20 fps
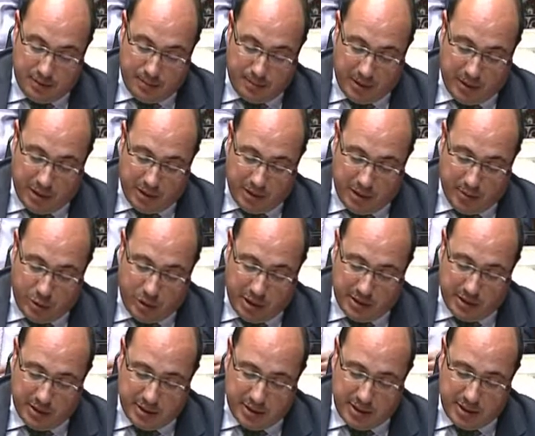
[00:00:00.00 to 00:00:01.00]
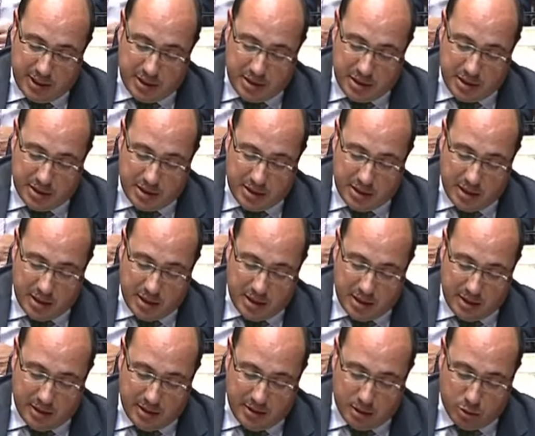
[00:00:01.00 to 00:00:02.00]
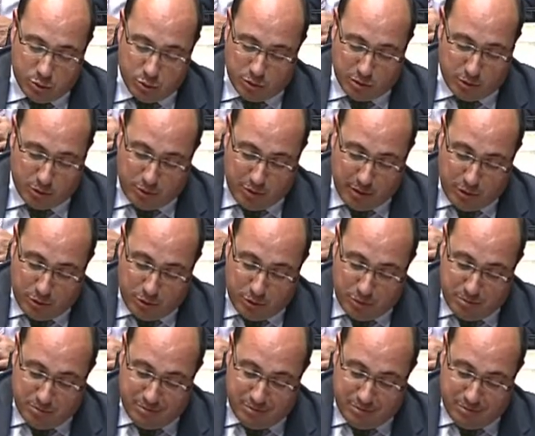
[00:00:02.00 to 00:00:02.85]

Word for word: para que pueda atender las necesidades de su estómago,